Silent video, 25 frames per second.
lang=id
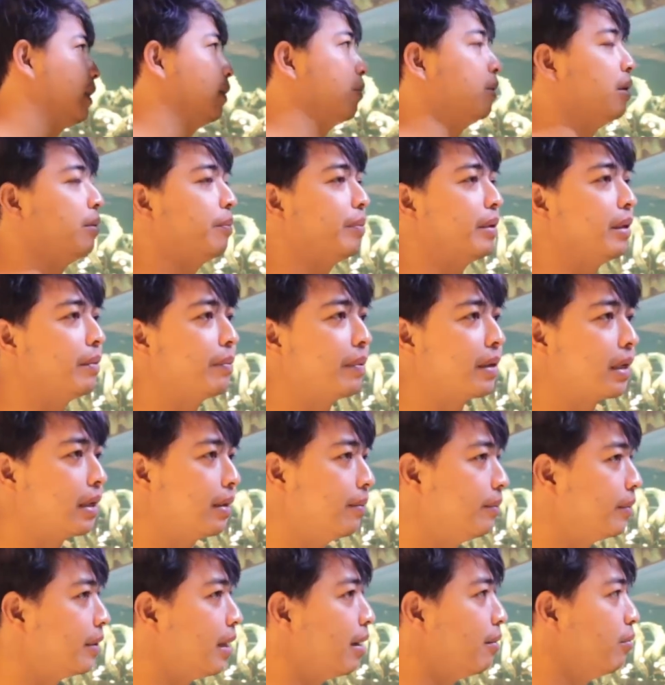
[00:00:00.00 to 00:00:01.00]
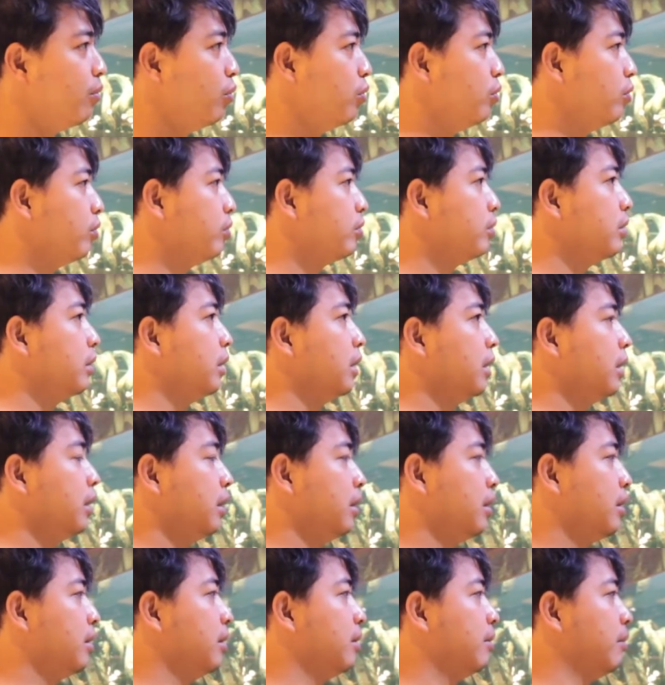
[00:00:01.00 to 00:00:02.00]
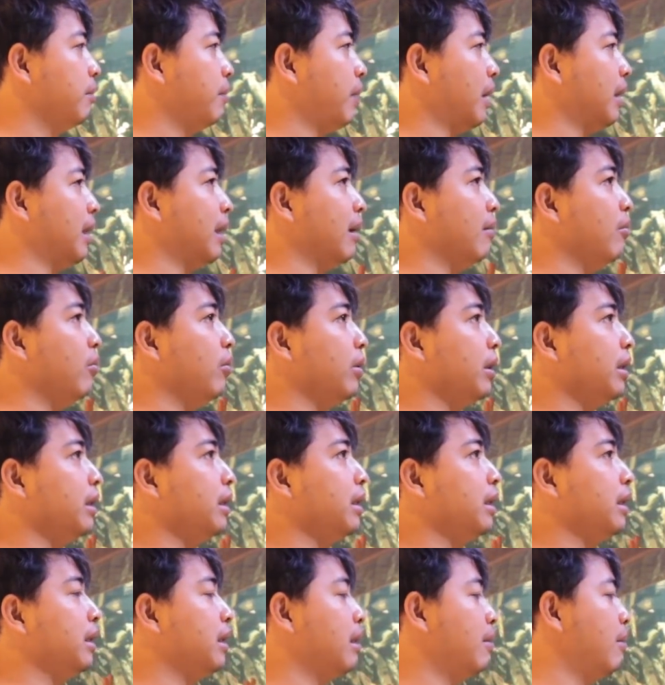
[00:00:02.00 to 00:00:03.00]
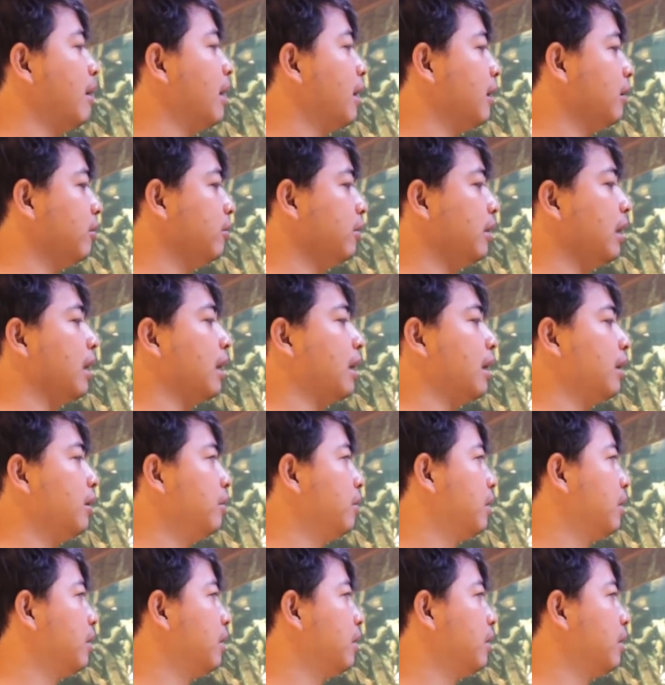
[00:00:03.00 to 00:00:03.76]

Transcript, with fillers: kita udah prepare 6 tabung empat tabung ini kita bakal gunakan